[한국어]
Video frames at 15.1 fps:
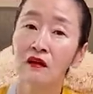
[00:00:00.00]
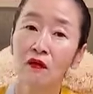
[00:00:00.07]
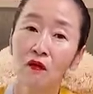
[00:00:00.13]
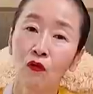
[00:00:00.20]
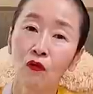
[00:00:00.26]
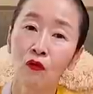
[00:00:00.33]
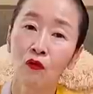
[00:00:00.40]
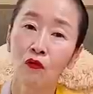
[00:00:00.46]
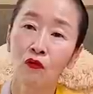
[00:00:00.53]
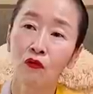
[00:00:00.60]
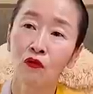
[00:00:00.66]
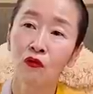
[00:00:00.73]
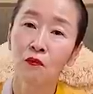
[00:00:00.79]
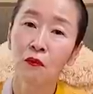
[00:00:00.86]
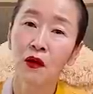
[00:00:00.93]

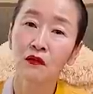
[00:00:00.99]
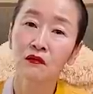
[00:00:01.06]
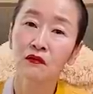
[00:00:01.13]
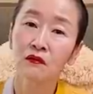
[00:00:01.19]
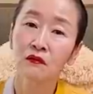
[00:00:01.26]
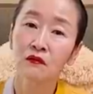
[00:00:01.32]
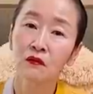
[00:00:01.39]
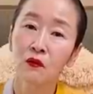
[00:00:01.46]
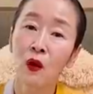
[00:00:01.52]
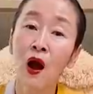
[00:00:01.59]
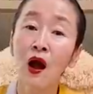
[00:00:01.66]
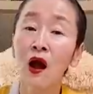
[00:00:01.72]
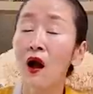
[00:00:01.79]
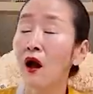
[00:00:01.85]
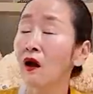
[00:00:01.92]
어막
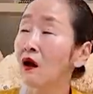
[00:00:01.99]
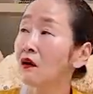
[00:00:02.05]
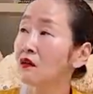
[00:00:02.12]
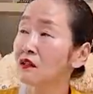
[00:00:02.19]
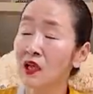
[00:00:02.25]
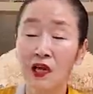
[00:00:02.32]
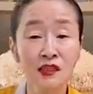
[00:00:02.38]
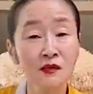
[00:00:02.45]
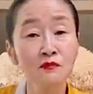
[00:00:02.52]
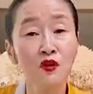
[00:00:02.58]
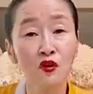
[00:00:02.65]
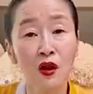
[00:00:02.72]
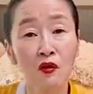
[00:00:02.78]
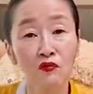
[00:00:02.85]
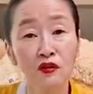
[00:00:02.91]
화가를
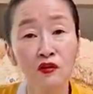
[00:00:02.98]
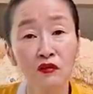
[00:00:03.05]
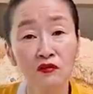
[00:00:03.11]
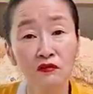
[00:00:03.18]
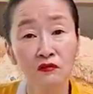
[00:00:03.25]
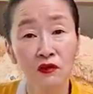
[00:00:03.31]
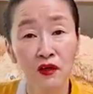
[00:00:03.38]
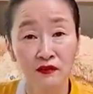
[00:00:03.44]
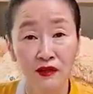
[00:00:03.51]
40년 하고 이런